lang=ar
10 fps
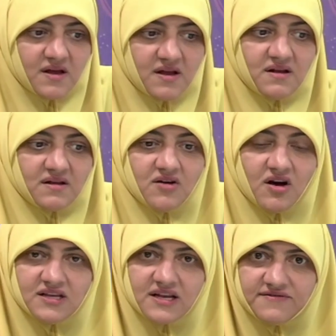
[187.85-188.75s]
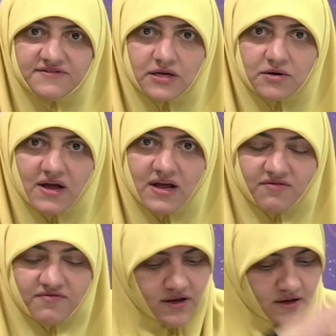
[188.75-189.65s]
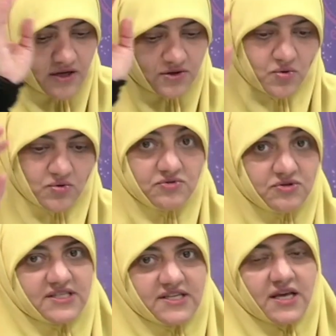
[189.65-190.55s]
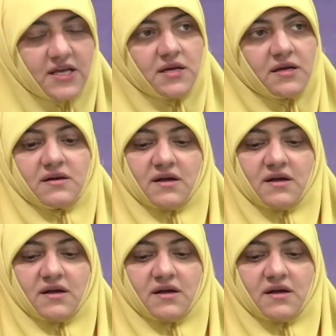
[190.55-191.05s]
الضغط النفسي اللي وقعك فيه لا تقعدي وتستخيري